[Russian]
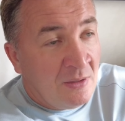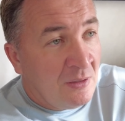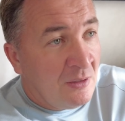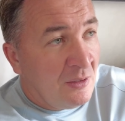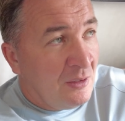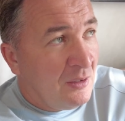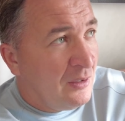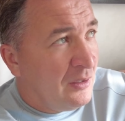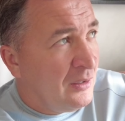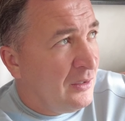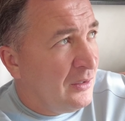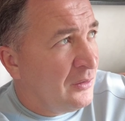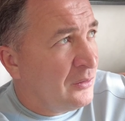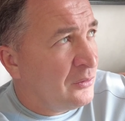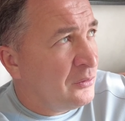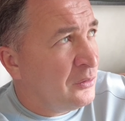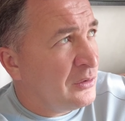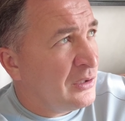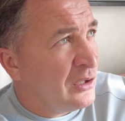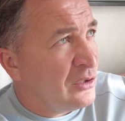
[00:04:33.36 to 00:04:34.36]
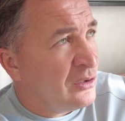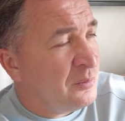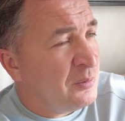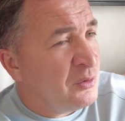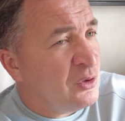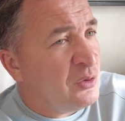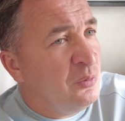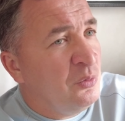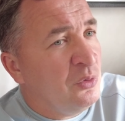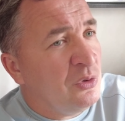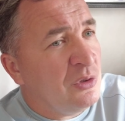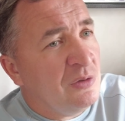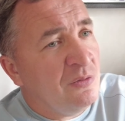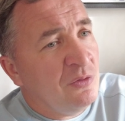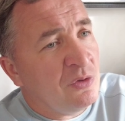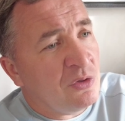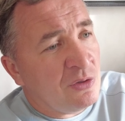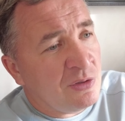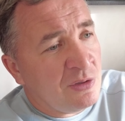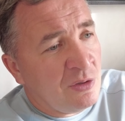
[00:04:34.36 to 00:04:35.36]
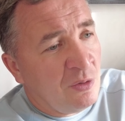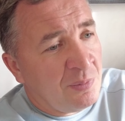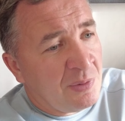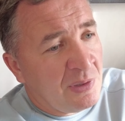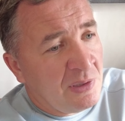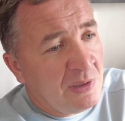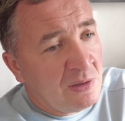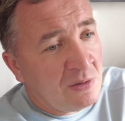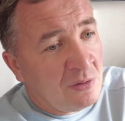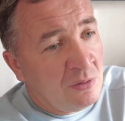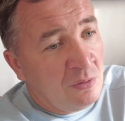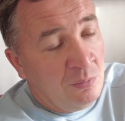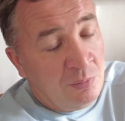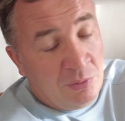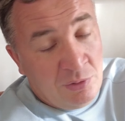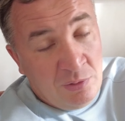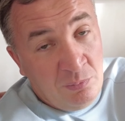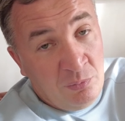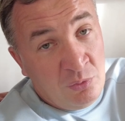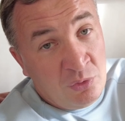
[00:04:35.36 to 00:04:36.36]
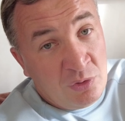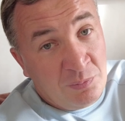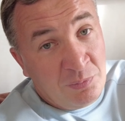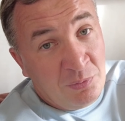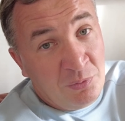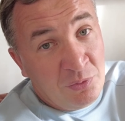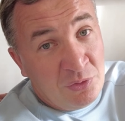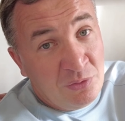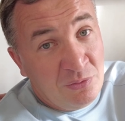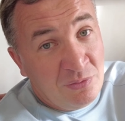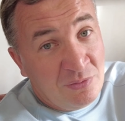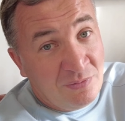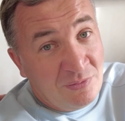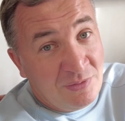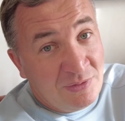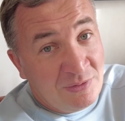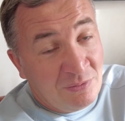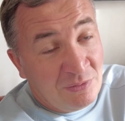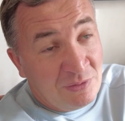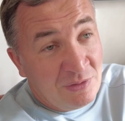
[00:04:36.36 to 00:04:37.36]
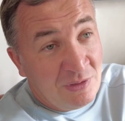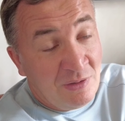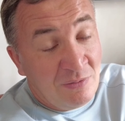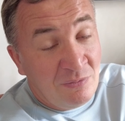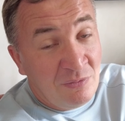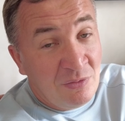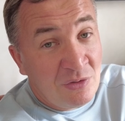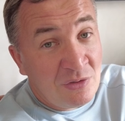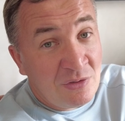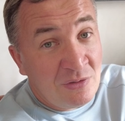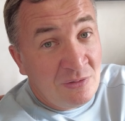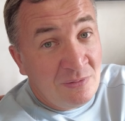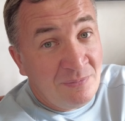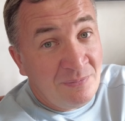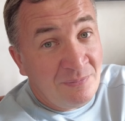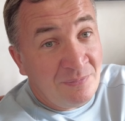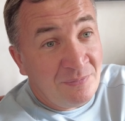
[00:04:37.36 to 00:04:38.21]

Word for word: А, кто скажет, почему ты вышел с этого проекта? Ну, потому что получилось выйти, вот я и вышел.